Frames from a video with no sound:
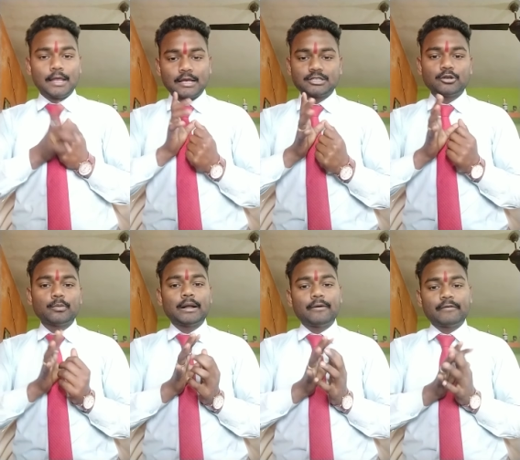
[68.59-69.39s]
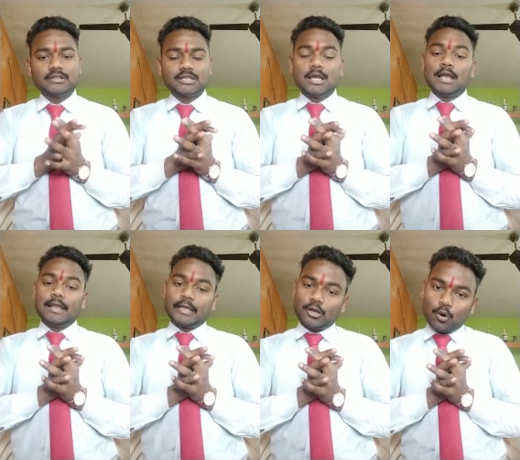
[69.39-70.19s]
ये शेनो माई रेफरेंस
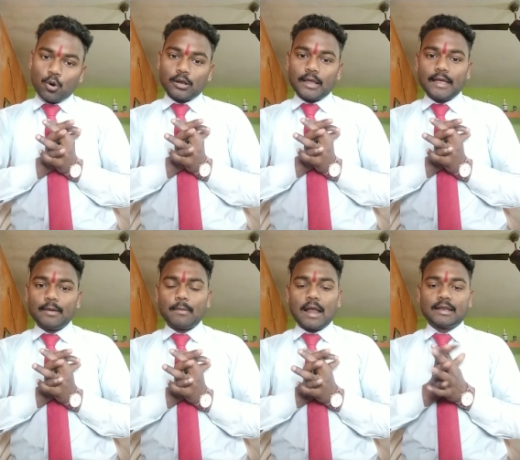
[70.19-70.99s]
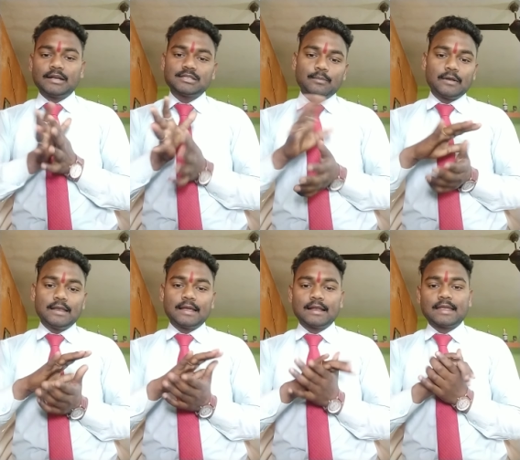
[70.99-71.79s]
लेकिन हो रही है मार्केट से अपन
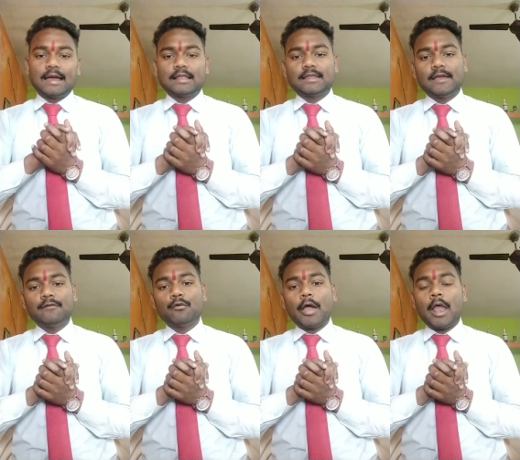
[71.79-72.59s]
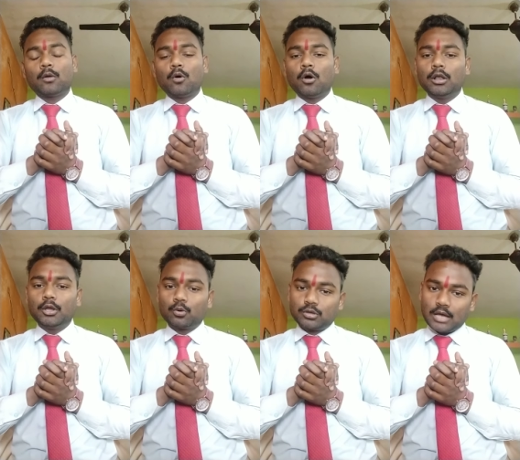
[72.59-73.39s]
लेकर के आते हैं वो एल्कोहल
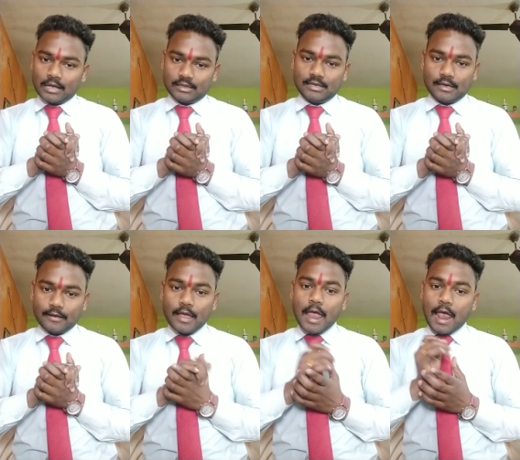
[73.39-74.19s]
युक्त आती है